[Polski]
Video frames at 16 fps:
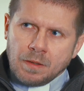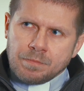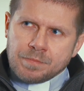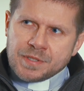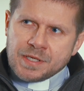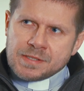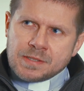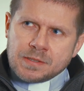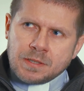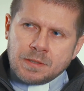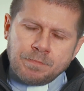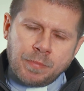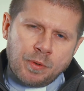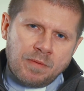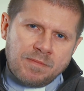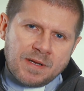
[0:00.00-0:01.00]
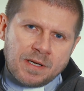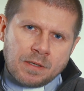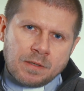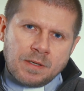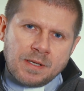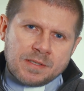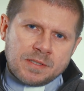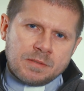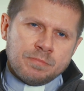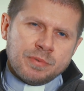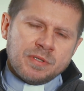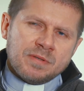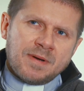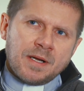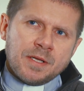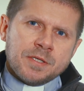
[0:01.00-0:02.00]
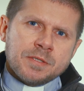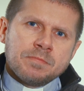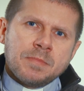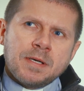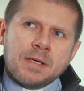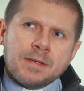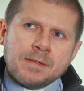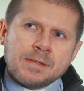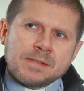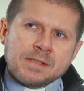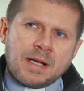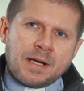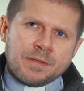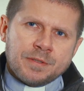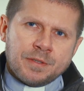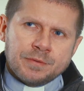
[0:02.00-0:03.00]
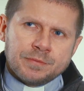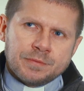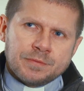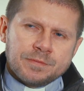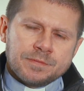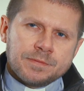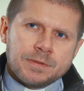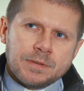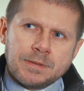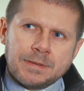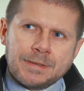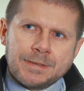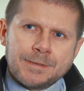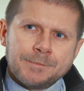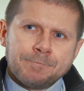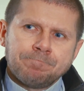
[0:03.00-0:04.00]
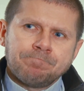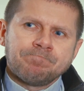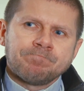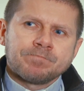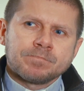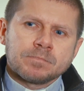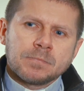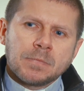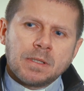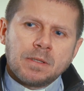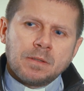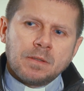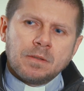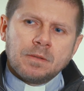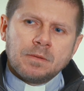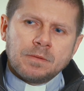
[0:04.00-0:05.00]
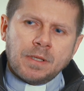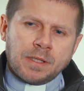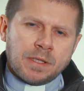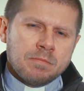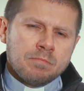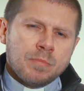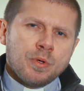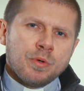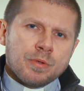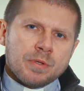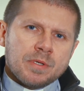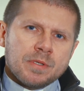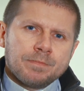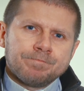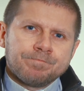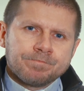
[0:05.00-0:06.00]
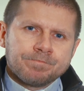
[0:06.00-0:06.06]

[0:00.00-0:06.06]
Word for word: Przez połowę rekolekcji budowaliśmy z kartonów e, taki mur.